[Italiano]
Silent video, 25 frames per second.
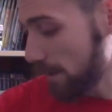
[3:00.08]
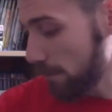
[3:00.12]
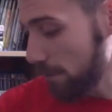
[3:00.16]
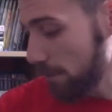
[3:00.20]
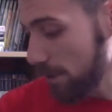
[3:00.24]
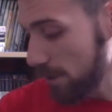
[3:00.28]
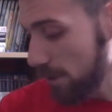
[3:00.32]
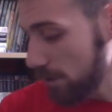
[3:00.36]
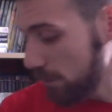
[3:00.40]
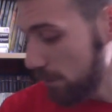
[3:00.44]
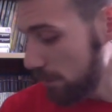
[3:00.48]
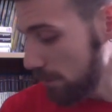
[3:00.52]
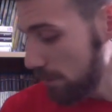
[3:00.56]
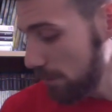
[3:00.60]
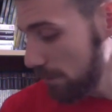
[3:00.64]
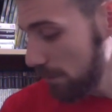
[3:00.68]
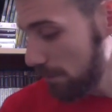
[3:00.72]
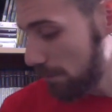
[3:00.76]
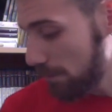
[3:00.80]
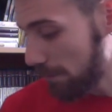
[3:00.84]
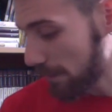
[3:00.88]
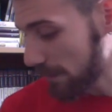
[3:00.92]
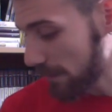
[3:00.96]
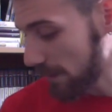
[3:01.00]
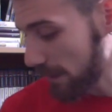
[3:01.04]
Wii U,
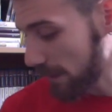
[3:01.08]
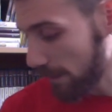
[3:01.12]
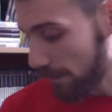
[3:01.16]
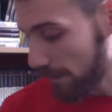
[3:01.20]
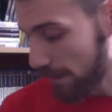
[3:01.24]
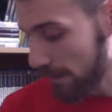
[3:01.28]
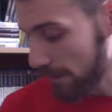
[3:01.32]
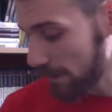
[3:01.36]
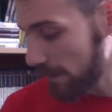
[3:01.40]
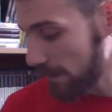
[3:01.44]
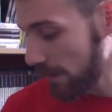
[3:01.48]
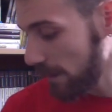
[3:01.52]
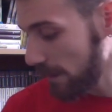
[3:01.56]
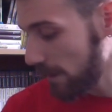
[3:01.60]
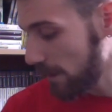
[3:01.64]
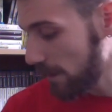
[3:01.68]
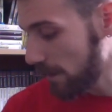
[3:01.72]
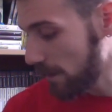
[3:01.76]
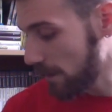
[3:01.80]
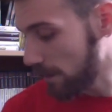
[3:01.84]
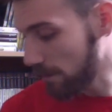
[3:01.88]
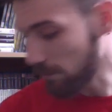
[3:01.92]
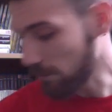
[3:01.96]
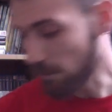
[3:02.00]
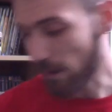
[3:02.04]
praticamente
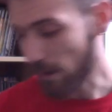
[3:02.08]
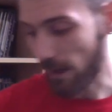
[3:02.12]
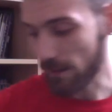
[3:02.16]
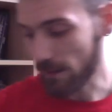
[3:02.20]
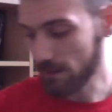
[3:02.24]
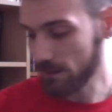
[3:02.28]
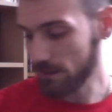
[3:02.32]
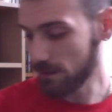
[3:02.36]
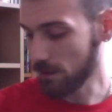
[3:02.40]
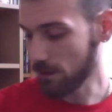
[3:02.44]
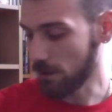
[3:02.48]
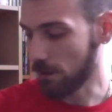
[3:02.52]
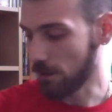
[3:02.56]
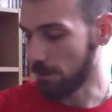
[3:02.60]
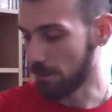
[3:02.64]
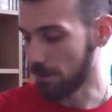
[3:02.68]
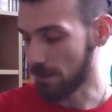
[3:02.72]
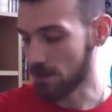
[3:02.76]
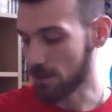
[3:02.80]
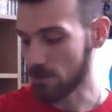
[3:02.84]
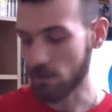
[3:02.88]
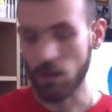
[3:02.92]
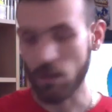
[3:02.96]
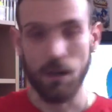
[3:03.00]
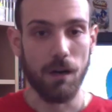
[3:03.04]
eh, un cazzo, ho
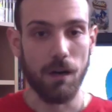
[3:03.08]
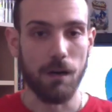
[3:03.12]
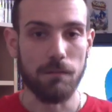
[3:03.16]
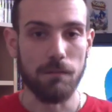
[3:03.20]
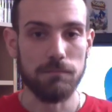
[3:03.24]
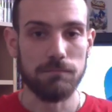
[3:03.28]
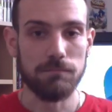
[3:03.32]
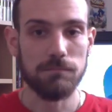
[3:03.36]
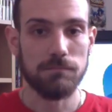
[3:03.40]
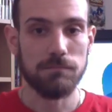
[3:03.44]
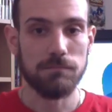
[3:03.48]
preso